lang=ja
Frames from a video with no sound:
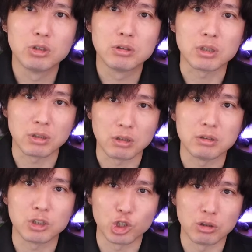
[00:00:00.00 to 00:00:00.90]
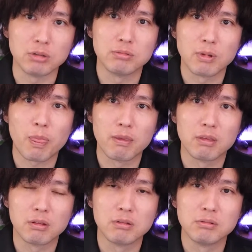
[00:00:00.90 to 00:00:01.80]
謝罪、謝罪で。
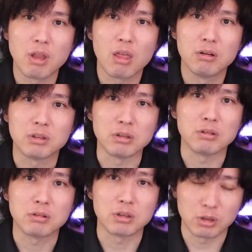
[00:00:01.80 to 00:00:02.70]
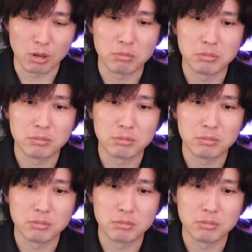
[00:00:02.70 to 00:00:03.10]
謝罪、謝罪で。